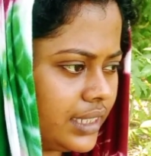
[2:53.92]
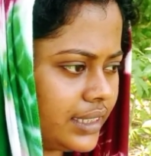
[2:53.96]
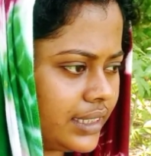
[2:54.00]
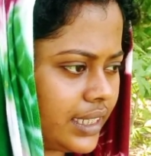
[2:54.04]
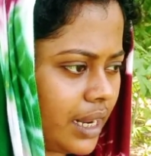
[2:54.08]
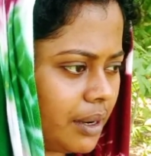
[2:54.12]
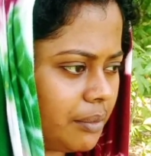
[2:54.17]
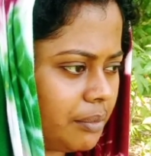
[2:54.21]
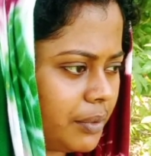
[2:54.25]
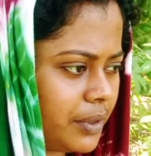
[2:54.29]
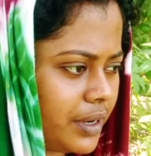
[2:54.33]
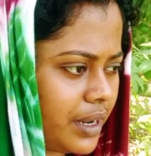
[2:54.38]

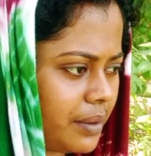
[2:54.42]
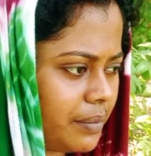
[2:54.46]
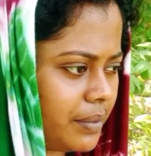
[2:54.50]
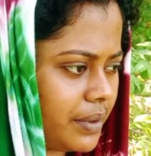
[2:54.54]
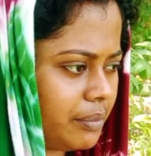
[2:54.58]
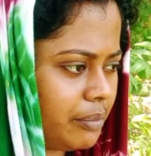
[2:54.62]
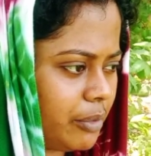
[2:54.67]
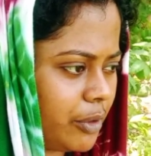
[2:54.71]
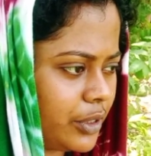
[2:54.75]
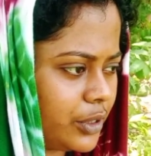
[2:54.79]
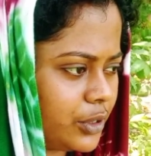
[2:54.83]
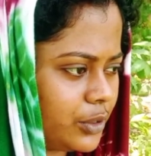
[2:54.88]
তারপরে আবার
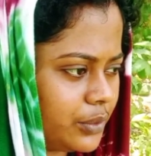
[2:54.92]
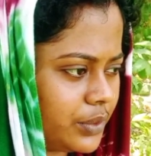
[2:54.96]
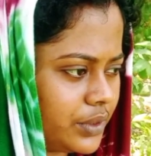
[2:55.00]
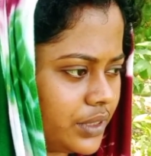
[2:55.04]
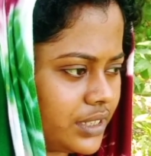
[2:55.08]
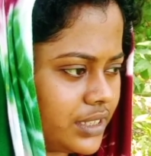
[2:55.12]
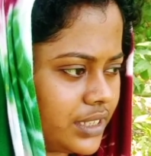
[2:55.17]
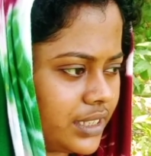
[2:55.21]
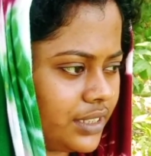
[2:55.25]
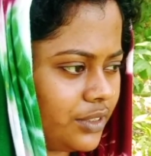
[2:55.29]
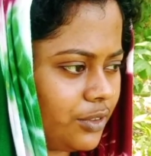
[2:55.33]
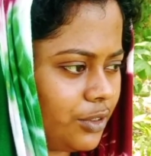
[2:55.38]
পরে
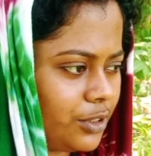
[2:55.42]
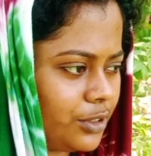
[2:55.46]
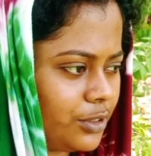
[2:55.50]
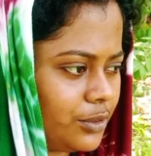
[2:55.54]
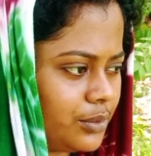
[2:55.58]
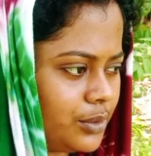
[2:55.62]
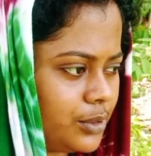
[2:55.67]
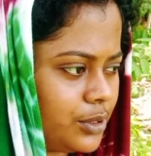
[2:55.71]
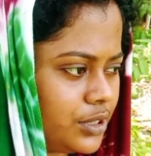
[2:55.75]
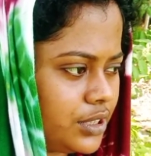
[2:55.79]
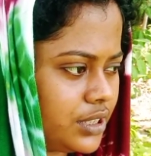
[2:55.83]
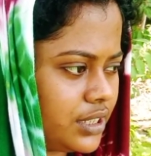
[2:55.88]
তোমাদের সাথে কথা
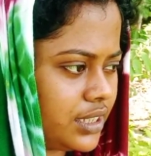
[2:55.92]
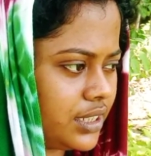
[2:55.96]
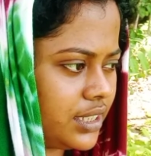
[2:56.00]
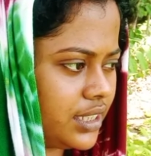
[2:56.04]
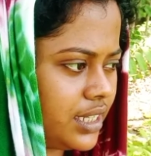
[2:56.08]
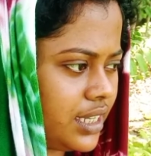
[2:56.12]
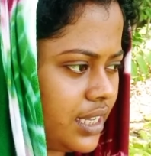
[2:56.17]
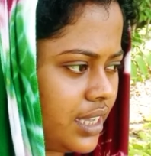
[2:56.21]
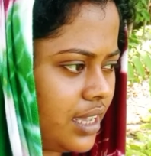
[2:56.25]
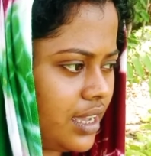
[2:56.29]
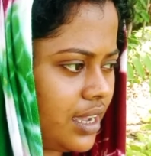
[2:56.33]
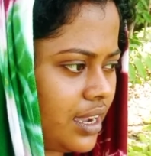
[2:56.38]
বলছি
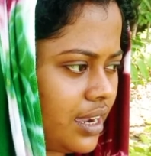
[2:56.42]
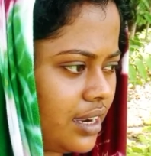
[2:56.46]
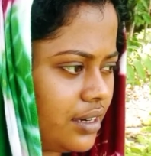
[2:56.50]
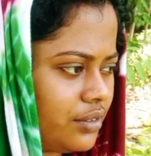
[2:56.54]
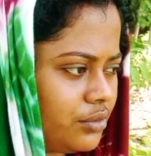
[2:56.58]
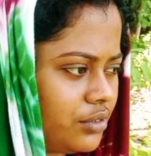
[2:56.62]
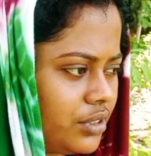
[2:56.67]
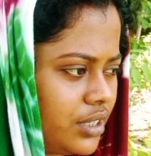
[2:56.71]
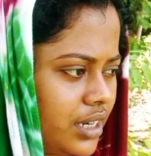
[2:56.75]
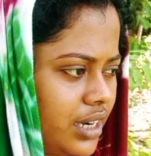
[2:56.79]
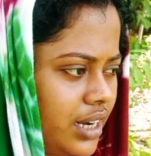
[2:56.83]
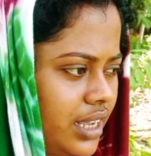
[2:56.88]
আর
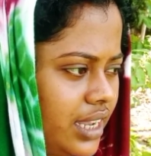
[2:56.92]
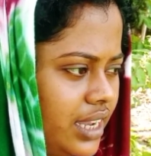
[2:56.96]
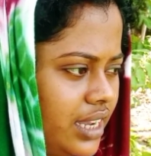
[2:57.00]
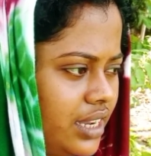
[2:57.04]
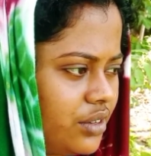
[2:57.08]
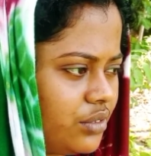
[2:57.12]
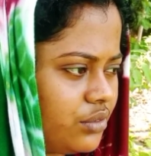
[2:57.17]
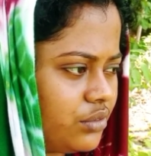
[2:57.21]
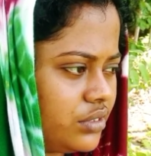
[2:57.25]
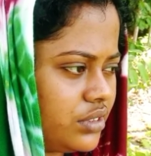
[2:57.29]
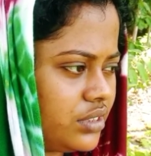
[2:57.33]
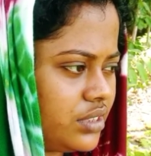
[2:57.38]
ওনারা এই
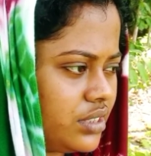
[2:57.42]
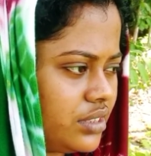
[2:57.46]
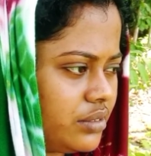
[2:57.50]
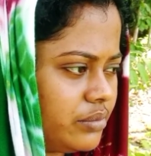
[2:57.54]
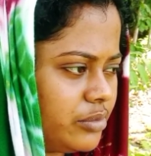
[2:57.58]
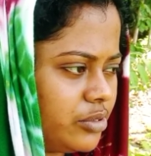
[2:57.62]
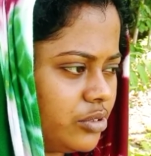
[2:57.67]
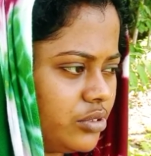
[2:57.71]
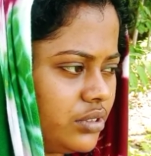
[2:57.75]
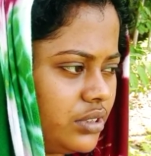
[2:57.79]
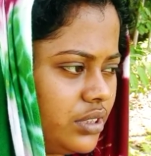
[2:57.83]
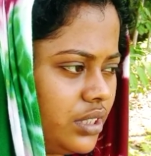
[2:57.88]
রৌদ্রের
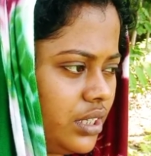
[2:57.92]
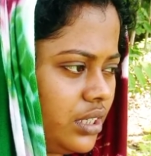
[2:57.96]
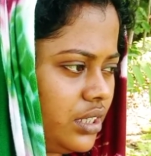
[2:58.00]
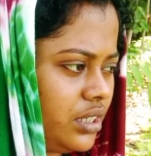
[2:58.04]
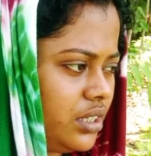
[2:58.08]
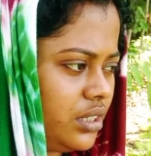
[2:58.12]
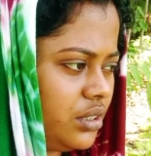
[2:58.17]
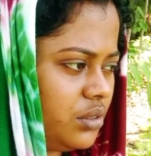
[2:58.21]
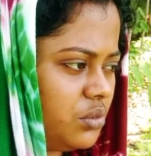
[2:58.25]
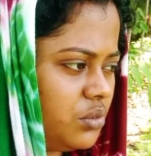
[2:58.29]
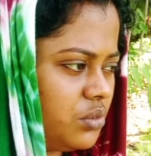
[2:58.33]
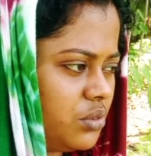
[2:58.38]
মধ্যে
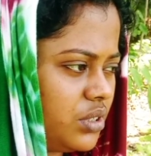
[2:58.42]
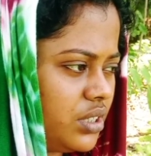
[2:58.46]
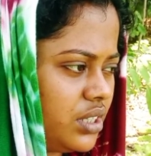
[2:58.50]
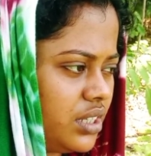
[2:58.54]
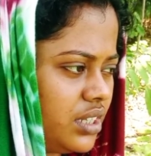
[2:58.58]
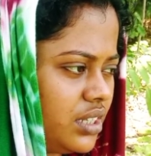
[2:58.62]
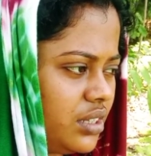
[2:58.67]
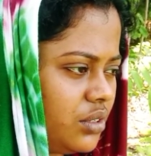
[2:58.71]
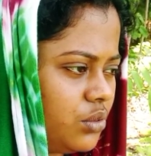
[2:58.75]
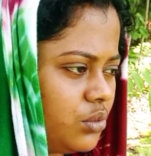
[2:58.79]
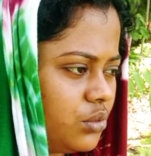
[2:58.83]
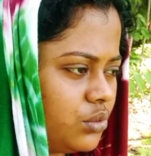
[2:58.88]
কি করে
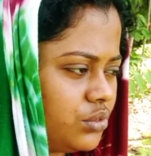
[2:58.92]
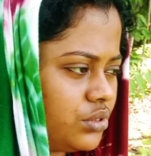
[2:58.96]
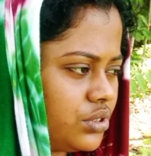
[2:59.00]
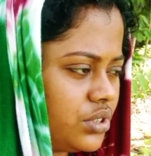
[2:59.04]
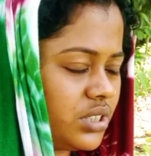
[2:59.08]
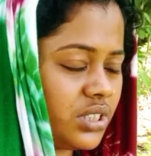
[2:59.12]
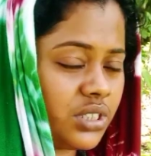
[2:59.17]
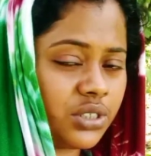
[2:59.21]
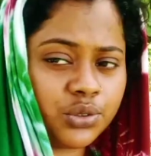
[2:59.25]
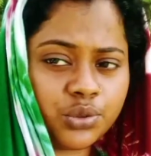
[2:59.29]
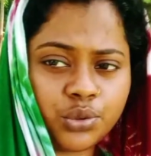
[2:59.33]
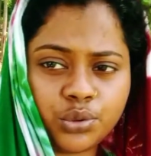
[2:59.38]

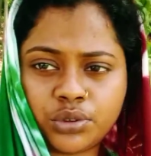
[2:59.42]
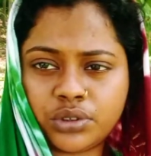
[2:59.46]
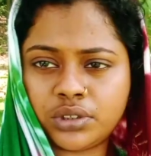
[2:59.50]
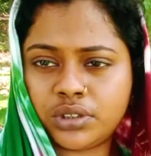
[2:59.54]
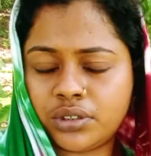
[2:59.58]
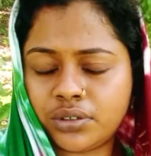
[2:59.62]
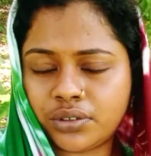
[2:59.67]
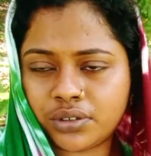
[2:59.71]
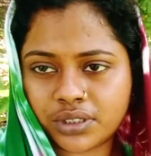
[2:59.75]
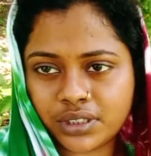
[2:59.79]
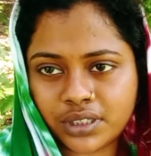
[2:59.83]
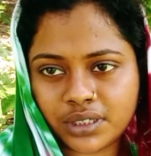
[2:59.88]
করছে
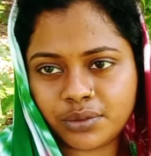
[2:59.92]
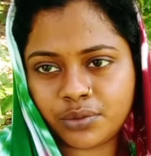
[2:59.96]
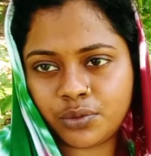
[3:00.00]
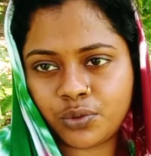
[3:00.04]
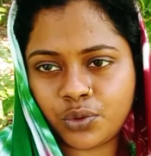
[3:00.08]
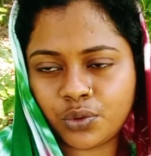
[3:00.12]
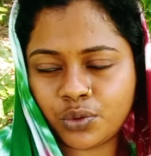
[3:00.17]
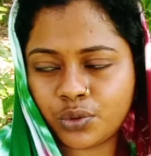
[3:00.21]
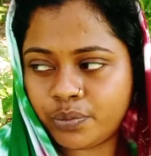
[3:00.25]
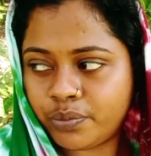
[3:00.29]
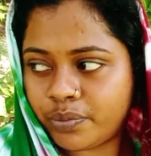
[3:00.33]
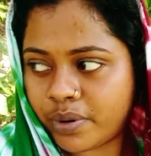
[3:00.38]
সত্যি কথা
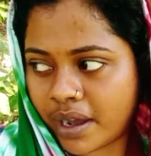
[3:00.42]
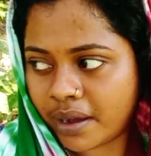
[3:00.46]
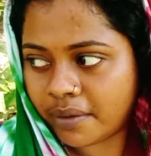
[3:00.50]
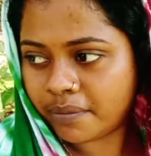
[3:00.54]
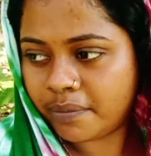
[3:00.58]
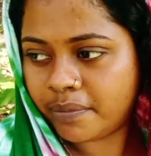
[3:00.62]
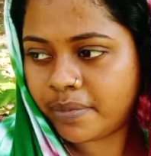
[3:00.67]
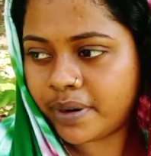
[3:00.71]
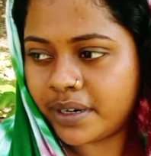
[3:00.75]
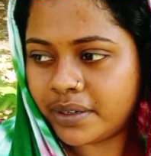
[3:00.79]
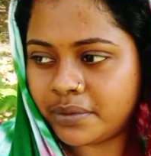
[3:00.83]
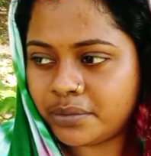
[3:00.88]
খুব
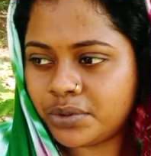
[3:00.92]
ভাববার